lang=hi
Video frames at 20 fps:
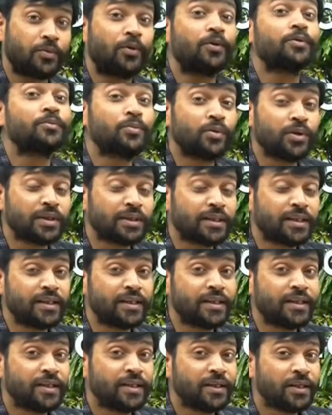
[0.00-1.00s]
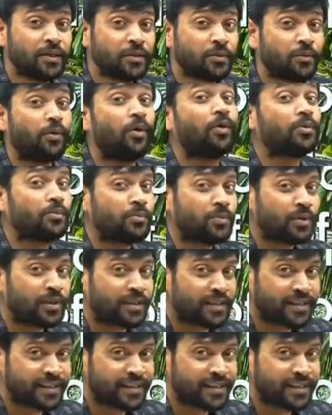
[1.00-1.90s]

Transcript: बोलते हैं कौन बोलते हैं